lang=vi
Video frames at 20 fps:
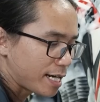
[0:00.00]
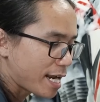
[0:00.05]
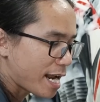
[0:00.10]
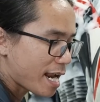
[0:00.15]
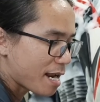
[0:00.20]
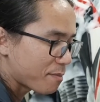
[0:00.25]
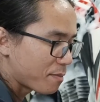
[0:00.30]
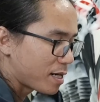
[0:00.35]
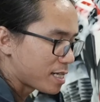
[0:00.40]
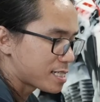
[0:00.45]
thành
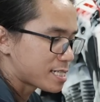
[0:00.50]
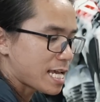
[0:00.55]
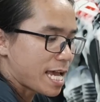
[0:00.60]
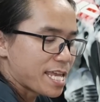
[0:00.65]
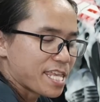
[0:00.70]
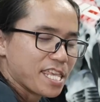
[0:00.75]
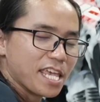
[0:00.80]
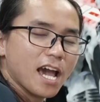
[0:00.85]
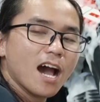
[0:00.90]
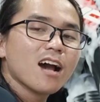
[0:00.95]
ra là mình
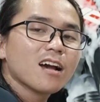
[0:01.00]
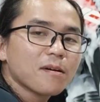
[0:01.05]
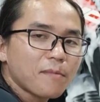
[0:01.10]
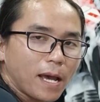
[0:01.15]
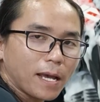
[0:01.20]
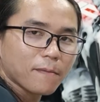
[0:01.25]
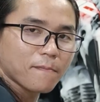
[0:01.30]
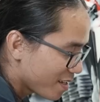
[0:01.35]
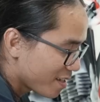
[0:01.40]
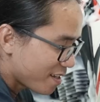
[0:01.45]
xài nhớt các
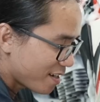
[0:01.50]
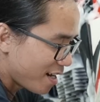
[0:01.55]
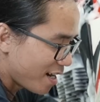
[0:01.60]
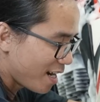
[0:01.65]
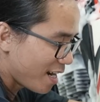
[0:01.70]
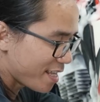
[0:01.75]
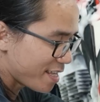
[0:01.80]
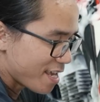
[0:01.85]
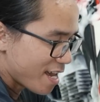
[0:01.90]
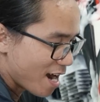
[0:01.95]
bạn,
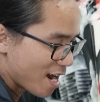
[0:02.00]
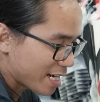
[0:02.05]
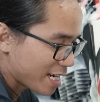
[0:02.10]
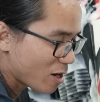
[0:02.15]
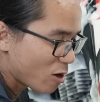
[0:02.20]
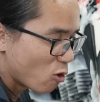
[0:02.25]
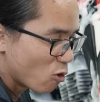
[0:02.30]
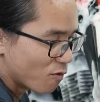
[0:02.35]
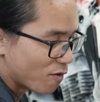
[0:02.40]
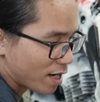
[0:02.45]
nên là giờ
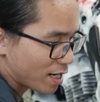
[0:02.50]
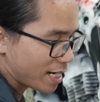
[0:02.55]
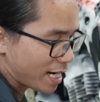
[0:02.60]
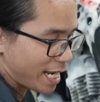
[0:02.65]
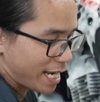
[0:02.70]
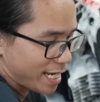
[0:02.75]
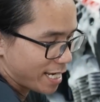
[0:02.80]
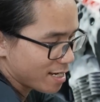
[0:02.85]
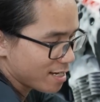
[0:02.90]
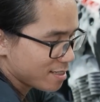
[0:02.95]
cái khu vực
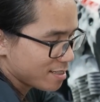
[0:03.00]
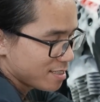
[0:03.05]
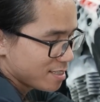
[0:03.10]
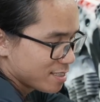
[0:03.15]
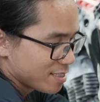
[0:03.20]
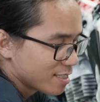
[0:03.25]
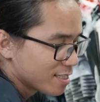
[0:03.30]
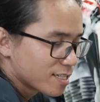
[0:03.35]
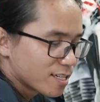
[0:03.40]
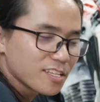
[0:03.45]
này á
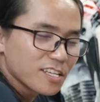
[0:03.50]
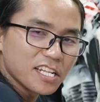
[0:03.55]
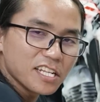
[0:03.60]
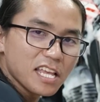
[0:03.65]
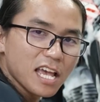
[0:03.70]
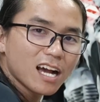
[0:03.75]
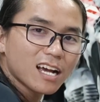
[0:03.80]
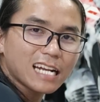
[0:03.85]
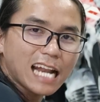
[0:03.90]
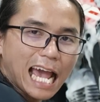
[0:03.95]
nó
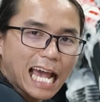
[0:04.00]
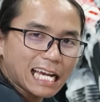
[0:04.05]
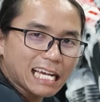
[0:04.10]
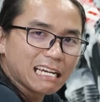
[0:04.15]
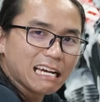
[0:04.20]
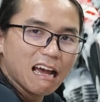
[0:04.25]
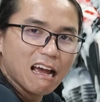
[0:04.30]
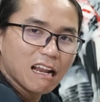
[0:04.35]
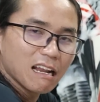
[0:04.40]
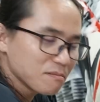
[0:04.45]
dính nhớt đặc
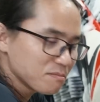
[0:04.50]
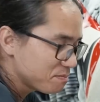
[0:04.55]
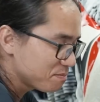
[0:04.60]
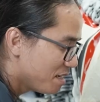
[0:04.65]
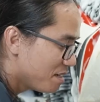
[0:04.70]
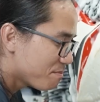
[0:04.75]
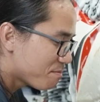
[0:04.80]
ghê lắm.